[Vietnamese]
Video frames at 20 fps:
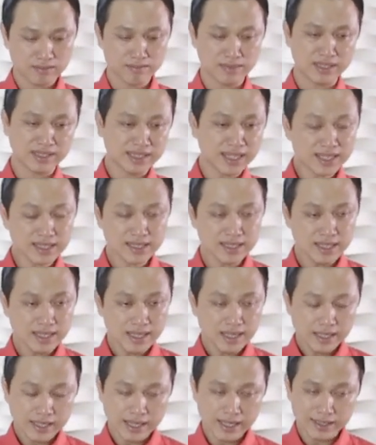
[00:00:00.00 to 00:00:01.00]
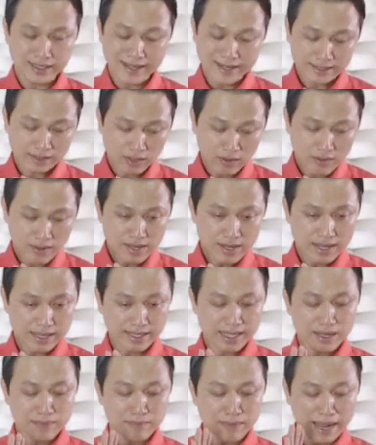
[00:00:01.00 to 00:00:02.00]
mình sách. Thì tuyệt đối là
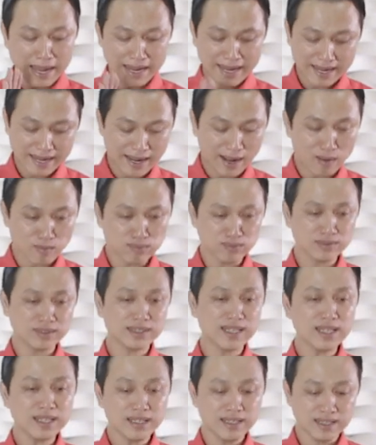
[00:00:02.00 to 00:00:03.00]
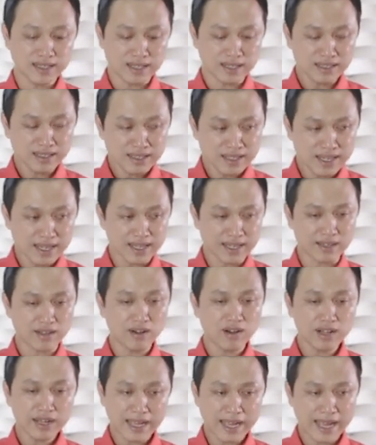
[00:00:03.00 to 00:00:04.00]
các bạn không sách những gì
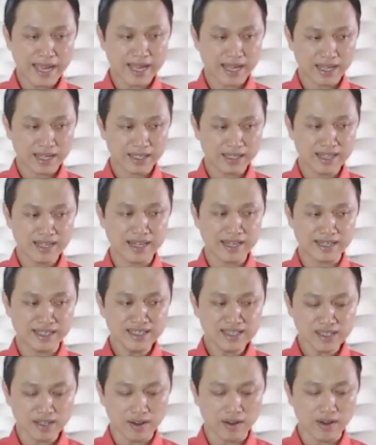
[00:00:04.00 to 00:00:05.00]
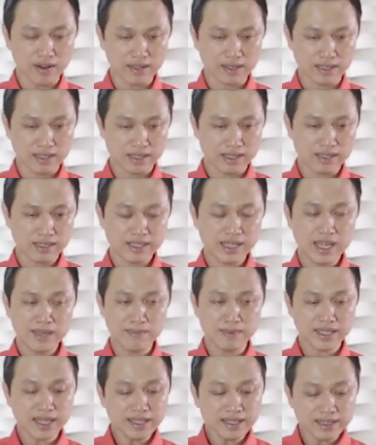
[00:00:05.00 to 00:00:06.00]
có ga như là nước ngọt. Khi
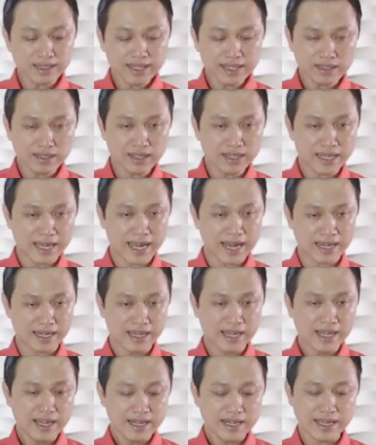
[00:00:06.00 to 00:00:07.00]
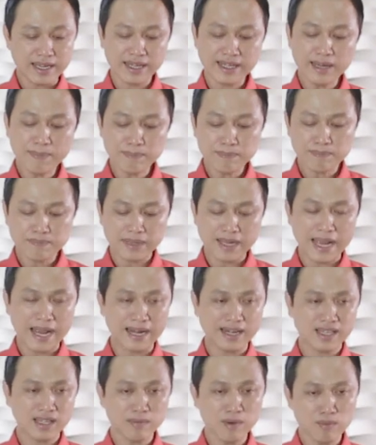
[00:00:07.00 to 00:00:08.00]
mình sách những chất có ga thì cái nắp
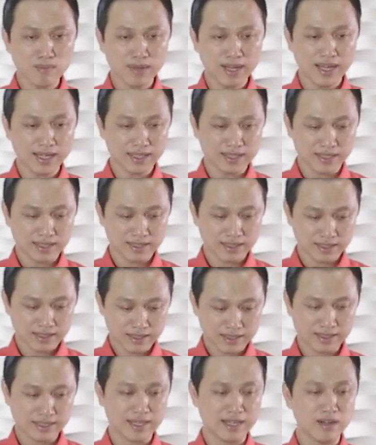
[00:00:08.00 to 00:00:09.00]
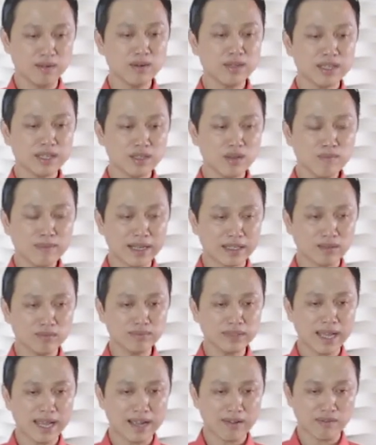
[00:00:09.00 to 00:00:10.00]
gài nó sẽ bung lên. Thì lúc đó sẽ trúng mặt
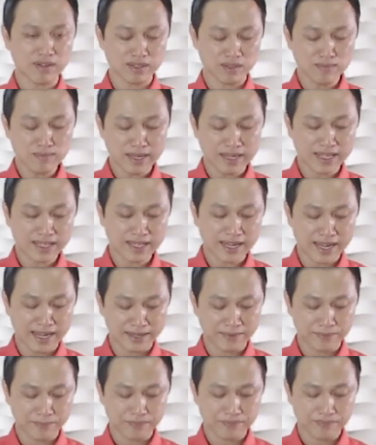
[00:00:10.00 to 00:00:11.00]
chúng ta hoặc trúng mặt khách hàng.